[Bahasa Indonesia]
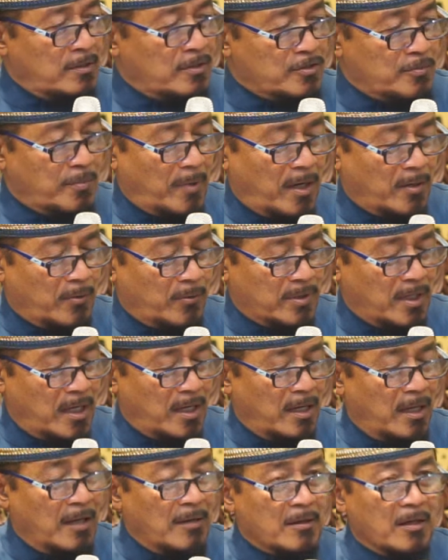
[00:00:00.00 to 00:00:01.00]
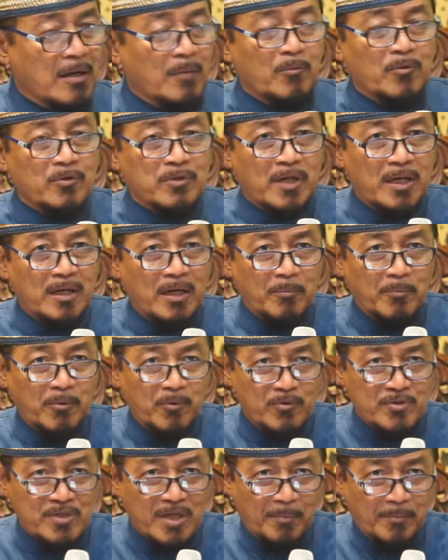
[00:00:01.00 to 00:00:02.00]
subhanahu wa taala kemudian
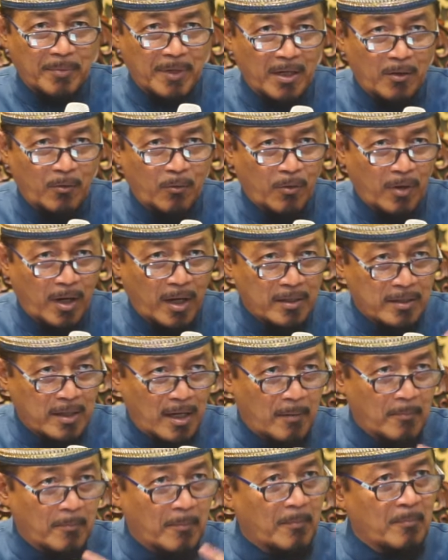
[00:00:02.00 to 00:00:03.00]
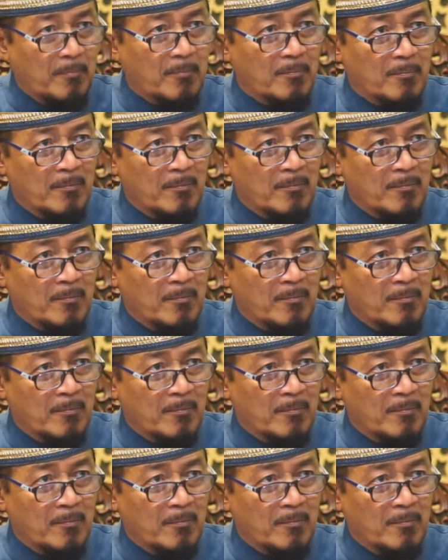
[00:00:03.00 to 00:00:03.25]
ibnu sabil orang yang